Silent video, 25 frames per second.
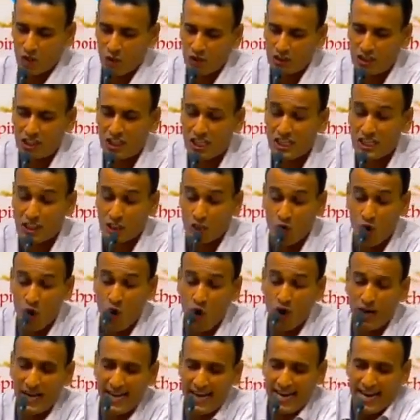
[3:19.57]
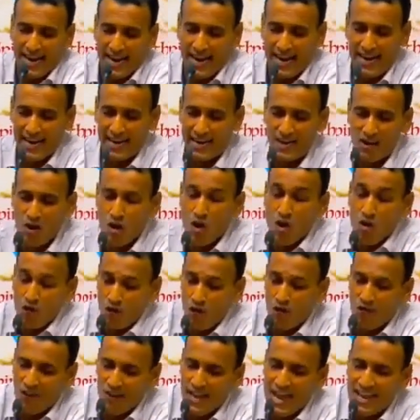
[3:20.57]
जो चीज खो गई है
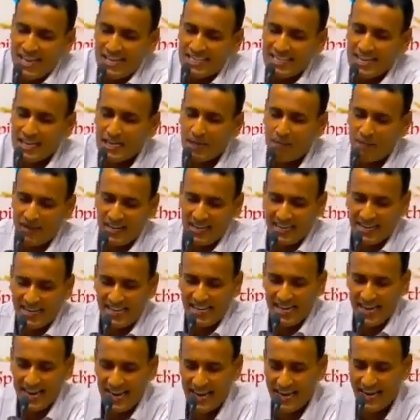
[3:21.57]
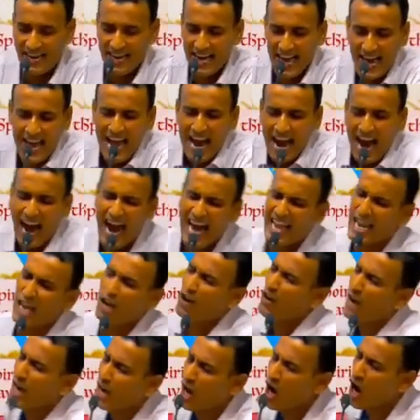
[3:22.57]
वो फलानी जगह पे रखी है
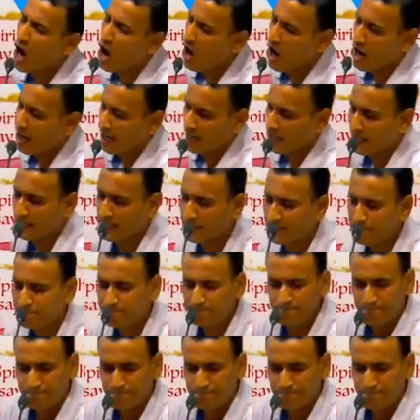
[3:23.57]
हालेलुया लॉर्ड